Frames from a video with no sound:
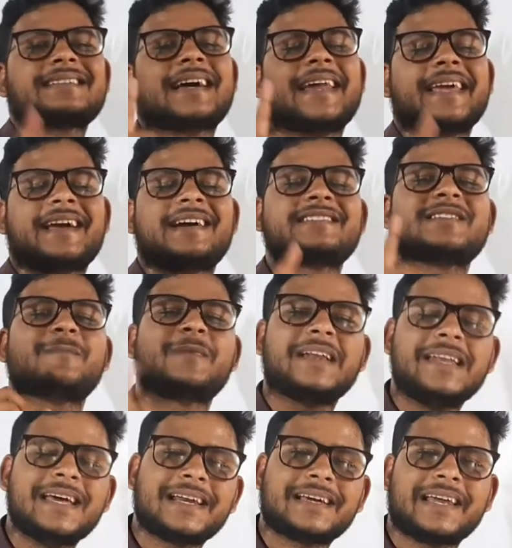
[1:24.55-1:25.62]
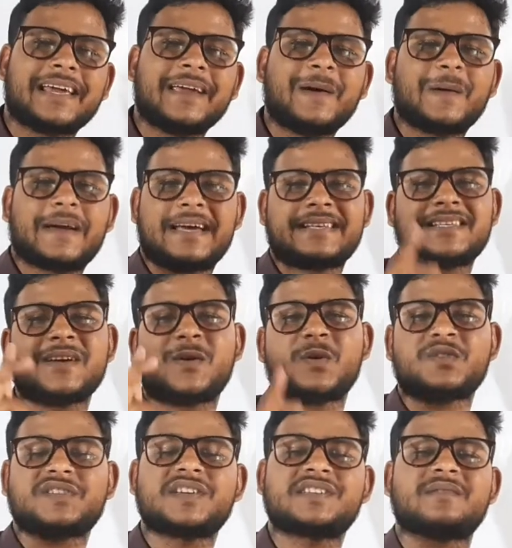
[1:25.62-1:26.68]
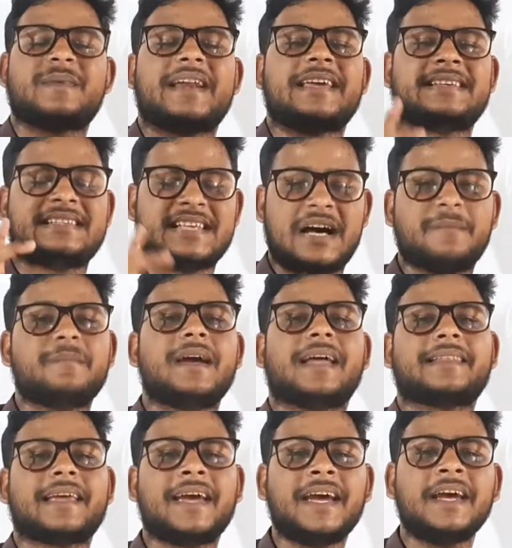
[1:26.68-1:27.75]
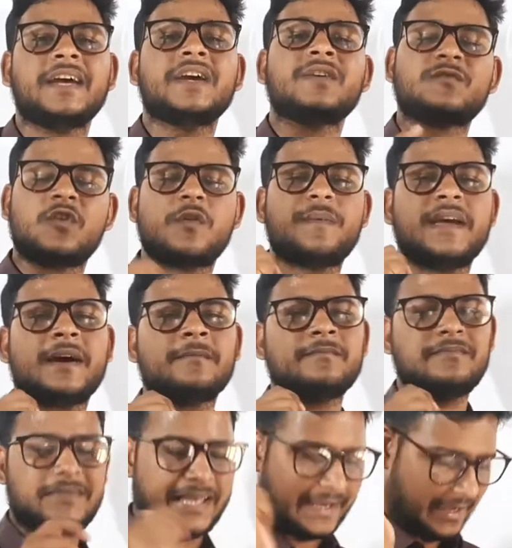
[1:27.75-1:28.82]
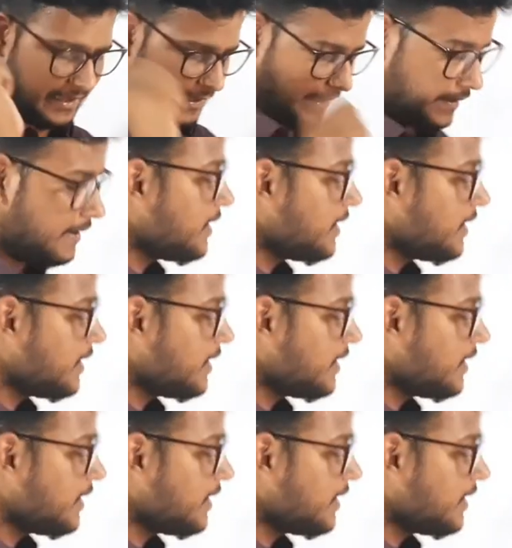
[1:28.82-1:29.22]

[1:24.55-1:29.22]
सारे कॉन्सेप्ट क्लियर करेंगे और कैसे क्वेश्चन हमारे एग्जाम में आते हैं वो भी हम देखेंगे